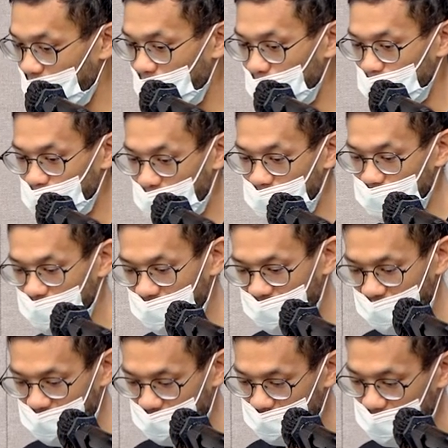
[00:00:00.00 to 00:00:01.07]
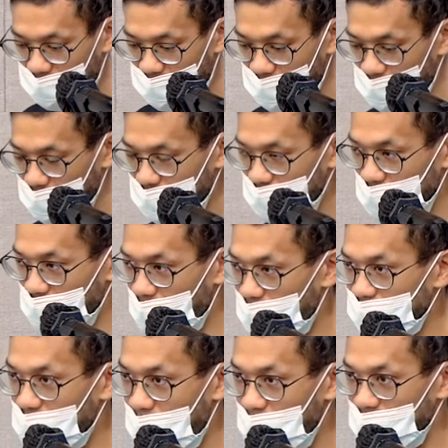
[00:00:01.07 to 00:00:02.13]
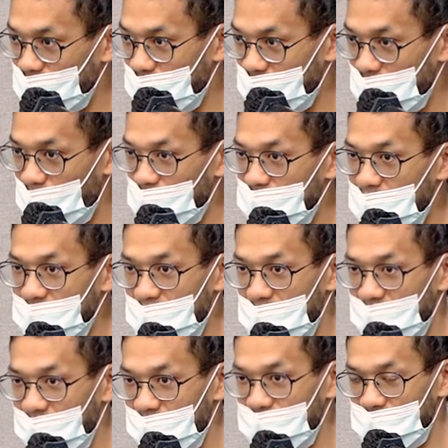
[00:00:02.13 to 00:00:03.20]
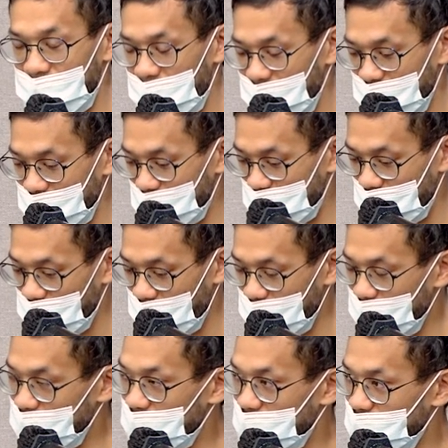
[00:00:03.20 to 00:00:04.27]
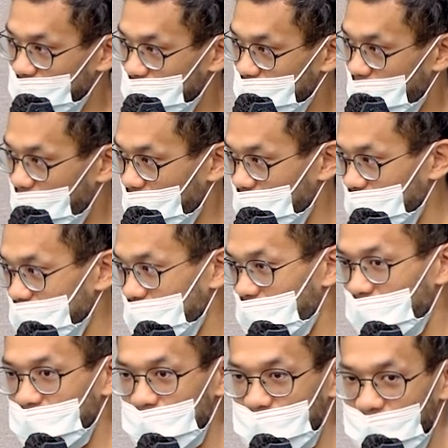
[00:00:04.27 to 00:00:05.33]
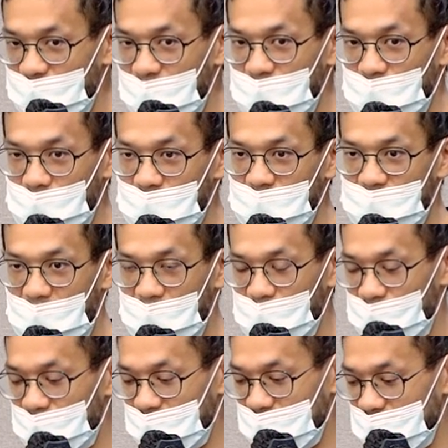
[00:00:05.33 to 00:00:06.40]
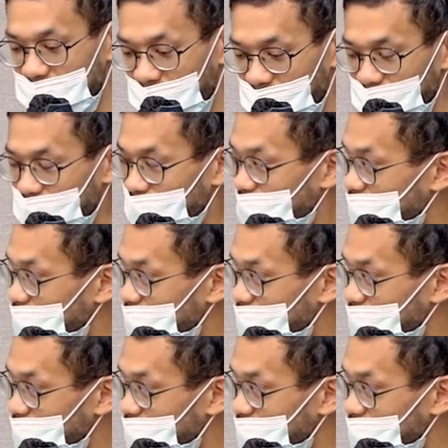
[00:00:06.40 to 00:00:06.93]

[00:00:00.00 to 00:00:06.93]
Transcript: 后端的部分哦。那刚刚大家有听到我一直在讲 Kater Kater，那 Kater 其实在刚刚的部分都是在用 Kater